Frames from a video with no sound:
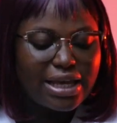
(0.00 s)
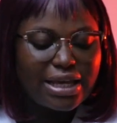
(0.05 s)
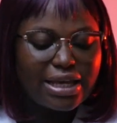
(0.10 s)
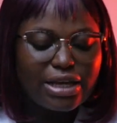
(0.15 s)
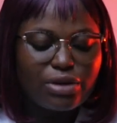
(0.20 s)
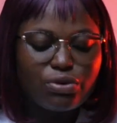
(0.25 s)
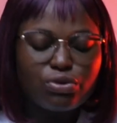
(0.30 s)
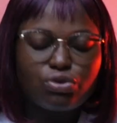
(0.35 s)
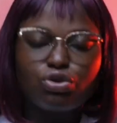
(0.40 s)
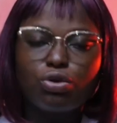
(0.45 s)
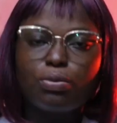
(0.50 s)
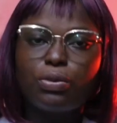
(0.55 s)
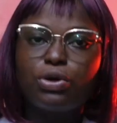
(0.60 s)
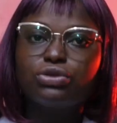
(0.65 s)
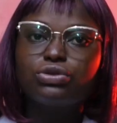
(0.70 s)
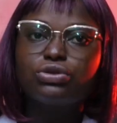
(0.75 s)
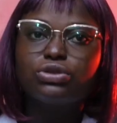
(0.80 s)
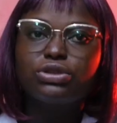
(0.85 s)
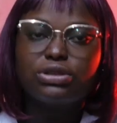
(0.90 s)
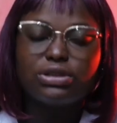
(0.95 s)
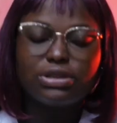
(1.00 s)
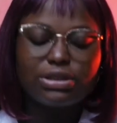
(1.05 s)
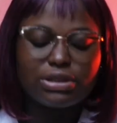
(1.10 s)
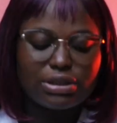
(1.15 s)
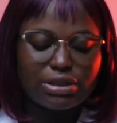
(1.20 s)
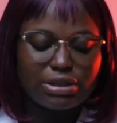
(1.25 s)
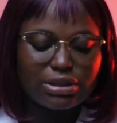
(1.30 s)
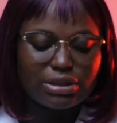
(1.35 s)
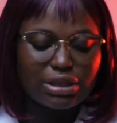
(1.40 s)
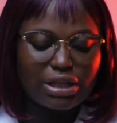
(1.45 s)
Il lui demande
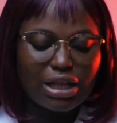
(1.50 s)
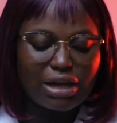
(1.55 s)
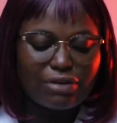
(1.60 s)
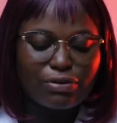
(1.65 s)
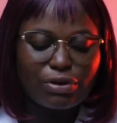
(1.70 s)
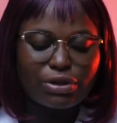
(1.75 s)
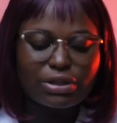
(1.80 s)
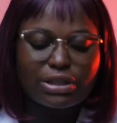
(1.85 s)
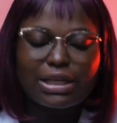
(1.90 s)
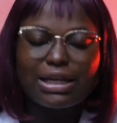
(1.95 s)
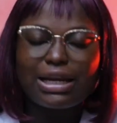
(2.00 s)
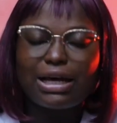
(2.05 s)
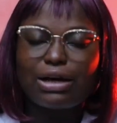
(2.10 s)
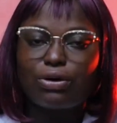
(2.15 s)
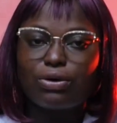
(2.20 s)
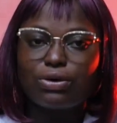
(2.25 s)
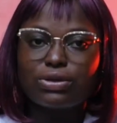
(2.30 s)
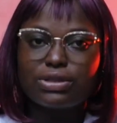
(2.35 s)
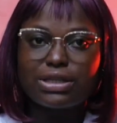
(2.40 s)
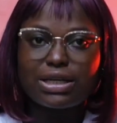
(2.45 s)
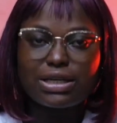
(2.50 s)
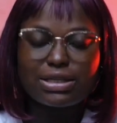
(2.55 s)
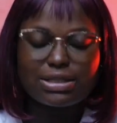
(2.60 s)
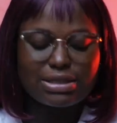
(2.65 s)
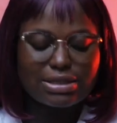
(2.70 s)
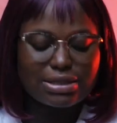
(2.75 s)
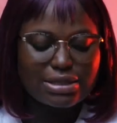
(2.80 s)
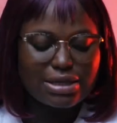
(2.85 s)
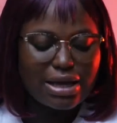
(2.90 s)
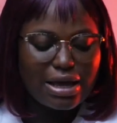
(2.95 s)
de la
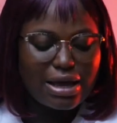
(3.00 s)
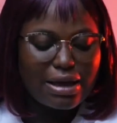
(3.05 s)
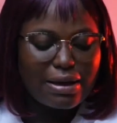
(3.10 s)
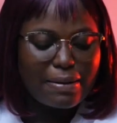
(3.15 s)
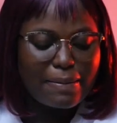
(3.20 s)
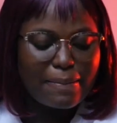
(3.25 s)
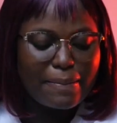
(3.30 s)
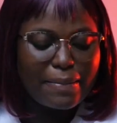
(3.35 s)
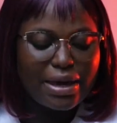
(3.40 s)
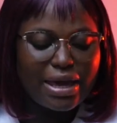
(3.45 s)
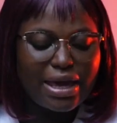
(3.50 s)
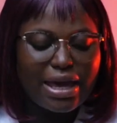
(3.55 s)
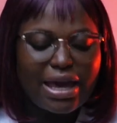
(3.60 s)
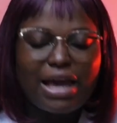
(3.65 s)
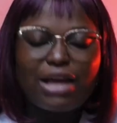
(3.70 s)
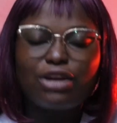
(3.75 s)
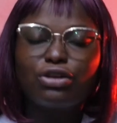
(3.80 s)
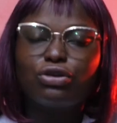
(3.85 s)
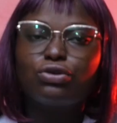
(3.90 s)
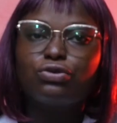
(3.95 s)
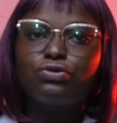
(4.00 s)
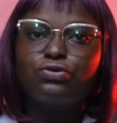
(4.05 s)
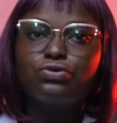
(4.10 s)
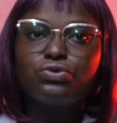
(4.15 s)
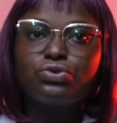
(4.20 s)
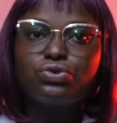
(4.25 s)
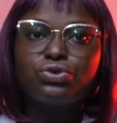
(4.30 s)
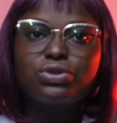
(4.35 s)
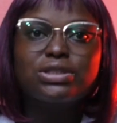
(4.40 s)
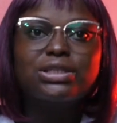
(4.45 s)
grossesse, mais elle
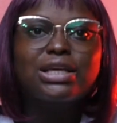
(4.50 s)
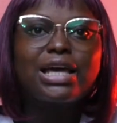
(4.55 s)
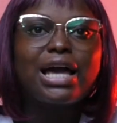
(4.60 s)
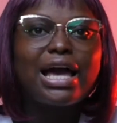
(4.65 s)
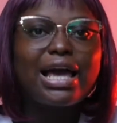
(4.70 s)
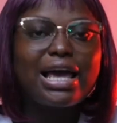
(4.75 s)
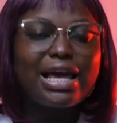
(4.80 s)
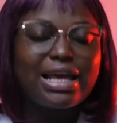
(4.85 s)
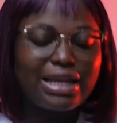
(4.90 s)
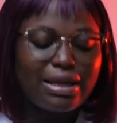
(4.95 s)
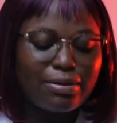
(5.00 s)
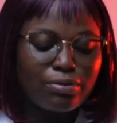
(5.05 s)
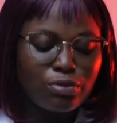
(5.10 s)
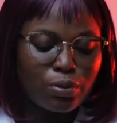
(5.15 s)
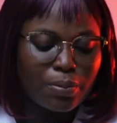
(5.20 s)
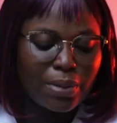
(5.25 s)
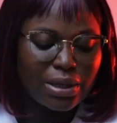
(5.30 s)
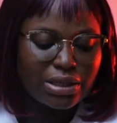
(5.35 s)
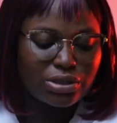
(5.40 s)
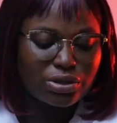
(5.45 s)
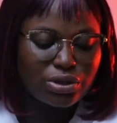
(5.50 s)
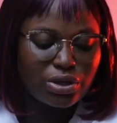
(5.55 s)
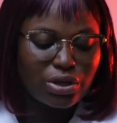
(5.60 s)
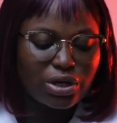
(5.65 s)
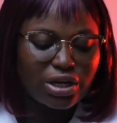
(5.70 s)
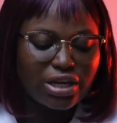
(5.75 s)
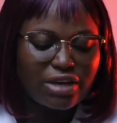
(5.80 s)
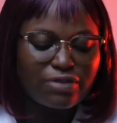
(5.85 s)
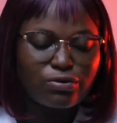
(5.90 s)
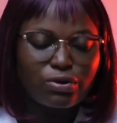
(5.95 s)
refuse car elle aime le
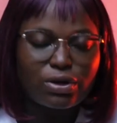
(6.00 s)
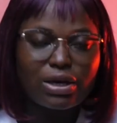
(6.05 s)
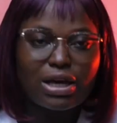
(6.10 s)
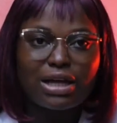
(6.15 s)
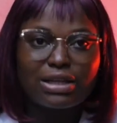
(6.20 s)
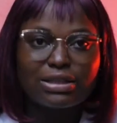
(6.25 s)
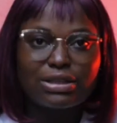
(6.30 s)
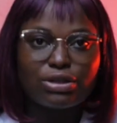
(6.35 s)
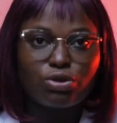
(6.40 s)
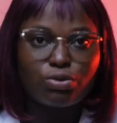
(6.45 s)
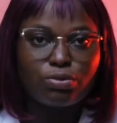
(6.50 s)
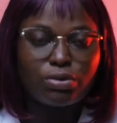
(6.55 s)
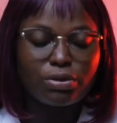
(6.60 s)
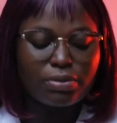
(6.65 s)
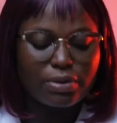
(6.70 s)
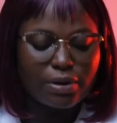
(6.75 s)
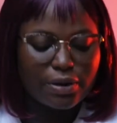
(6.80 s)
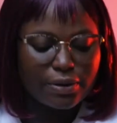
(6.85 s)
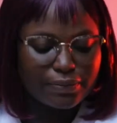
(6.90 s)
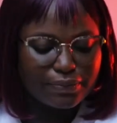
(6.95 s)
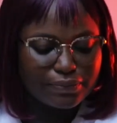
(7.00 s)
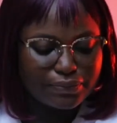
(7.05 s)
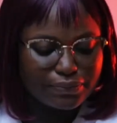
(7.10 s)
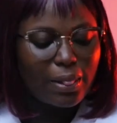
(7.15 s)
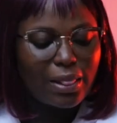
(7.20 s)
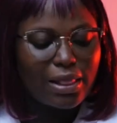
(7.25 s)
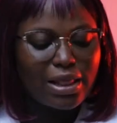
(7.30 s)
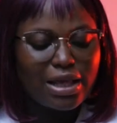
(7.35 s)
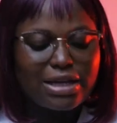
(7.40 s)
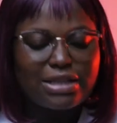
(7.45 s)
pasteur et veut garder le bébé.
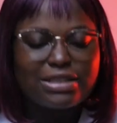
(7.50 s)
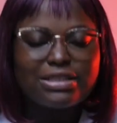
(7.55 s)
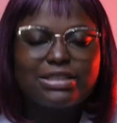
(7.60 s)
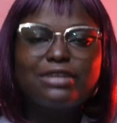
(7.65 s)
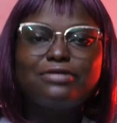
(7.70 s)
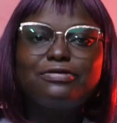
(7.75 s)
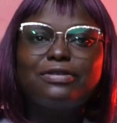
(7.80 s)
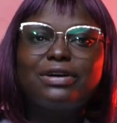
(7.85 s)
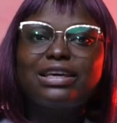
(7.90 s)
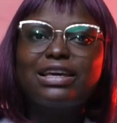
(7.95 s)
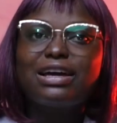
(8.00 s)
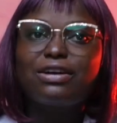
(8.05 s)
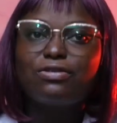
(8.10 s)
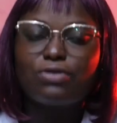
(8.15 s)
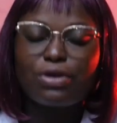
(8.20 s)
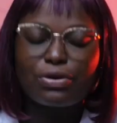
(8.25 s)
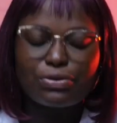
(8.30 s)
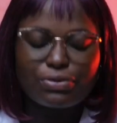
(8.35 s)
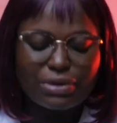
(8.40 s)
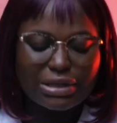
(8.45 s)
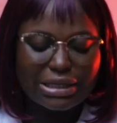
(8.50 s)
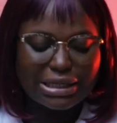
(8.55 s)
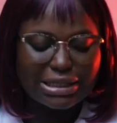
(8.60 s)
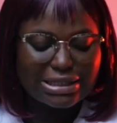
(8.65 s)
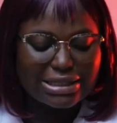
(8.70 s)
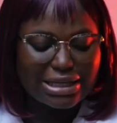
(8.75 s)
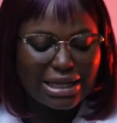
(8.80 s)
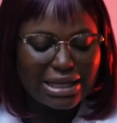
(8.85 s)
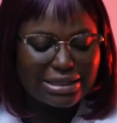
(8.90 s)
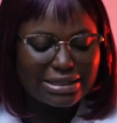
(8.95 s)
J'ai failli avoir une
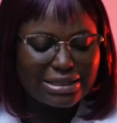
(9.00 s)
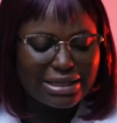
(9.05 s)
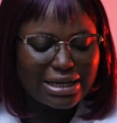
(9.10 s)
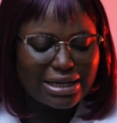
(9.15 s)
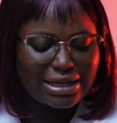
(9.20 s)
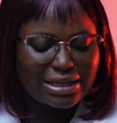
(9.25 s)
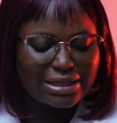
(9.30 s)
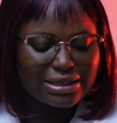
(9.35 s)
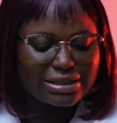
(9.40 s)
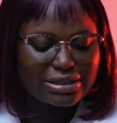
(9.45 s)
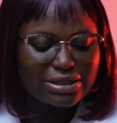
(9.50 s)
crise cardiaque.